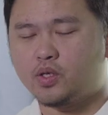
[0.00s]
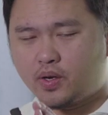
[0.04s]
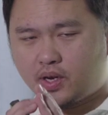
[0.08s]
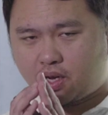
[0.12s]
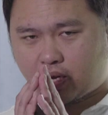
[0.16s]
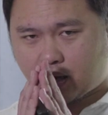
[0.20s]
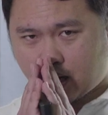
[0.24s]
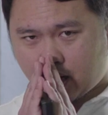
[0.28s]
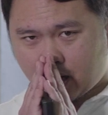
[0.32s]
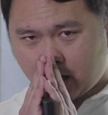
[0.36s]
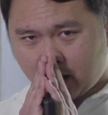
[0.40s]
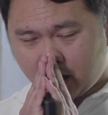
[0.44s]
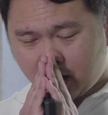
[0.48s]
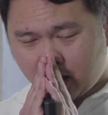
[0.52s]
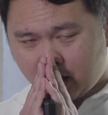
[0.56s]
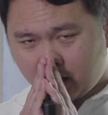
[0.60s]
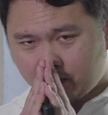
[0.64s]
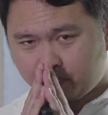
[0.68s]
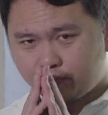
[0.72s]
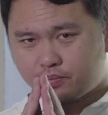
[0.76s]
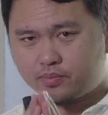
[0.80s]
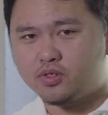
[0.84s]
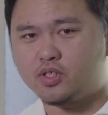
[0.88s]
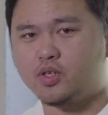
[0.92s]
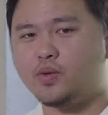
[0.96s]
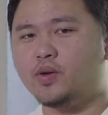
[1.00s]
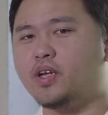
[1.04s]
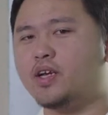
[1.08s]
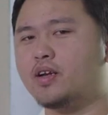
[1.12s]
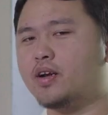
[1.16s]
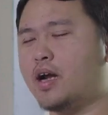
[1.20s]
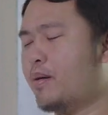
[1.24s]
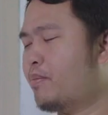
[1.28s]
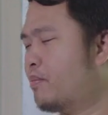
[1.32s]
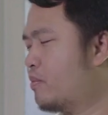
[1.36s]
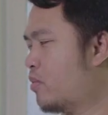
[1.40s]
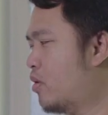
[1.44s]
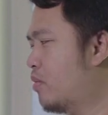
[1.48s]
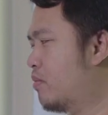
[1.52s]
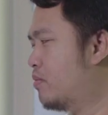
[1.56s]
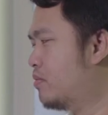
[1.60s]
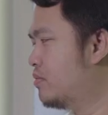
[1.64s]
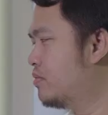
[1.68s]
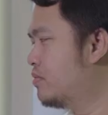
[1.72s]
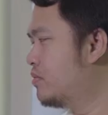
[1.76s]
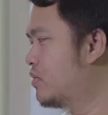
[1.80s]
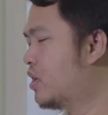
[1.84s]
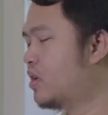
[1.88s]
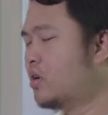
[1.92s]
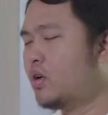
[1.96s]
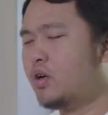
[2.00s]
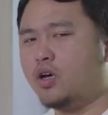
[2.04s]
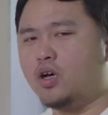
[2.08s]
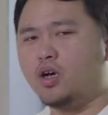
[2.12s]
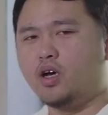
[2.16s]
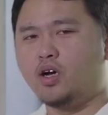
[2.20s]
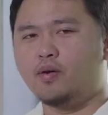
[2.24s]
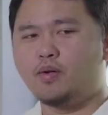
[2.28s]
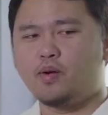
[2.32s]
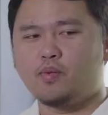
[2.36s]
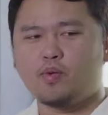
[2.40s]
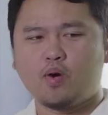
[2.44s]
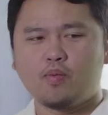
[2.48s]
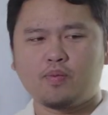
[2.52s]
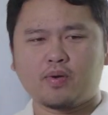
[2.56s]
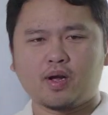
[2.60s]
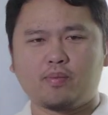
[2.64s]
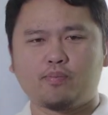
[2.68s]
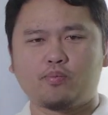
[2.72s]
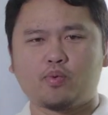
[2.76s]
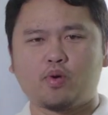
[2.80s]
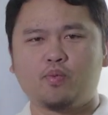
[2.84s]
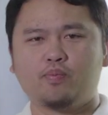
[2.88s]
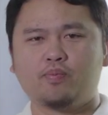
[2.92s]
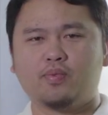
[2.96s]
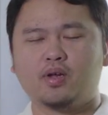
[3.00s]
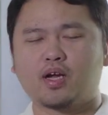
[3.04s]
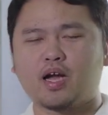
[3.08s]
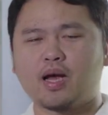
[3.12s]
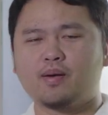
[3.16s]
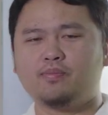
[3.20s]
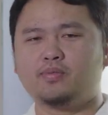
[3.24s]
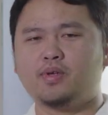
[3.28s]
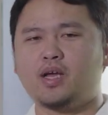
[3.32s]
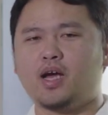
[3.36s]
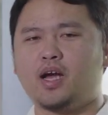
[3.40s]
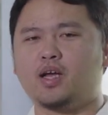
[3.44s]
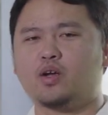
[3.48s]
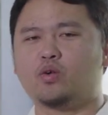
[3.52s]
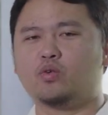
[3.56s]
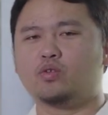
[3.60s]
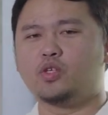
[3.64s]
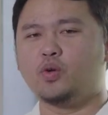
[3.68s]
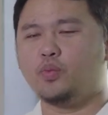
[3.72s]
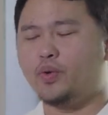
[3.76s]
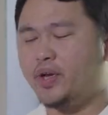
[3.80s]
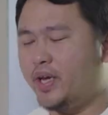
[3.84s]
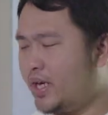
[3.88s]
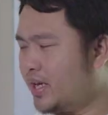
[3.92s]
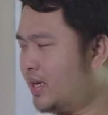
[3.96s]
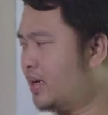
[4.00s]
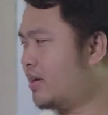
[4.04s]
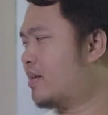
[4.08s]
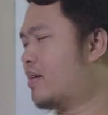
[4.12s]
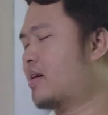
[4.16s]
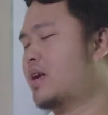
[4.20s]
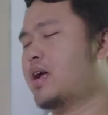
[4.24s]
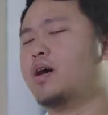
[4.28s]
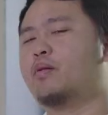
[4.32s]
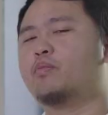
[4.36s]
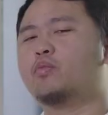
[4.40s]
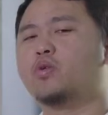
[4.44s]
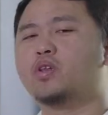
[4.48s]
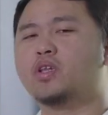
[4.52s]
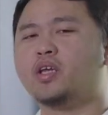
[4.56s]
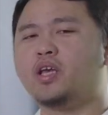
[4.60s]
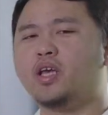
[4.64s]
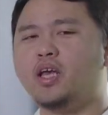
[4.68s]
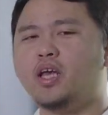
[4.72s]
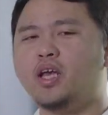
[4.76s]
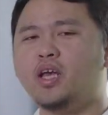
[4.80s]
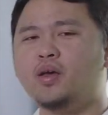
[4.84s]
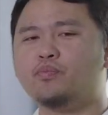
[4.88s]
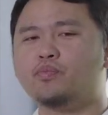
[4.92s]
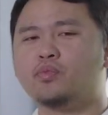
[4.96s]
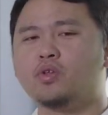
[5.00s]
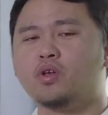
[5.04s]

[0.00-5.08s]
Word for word: สวัดีครับ สวัสดีครับผมมาพบกับผมนะครับ ใหญ่กุทีวีนะครับ วันนี้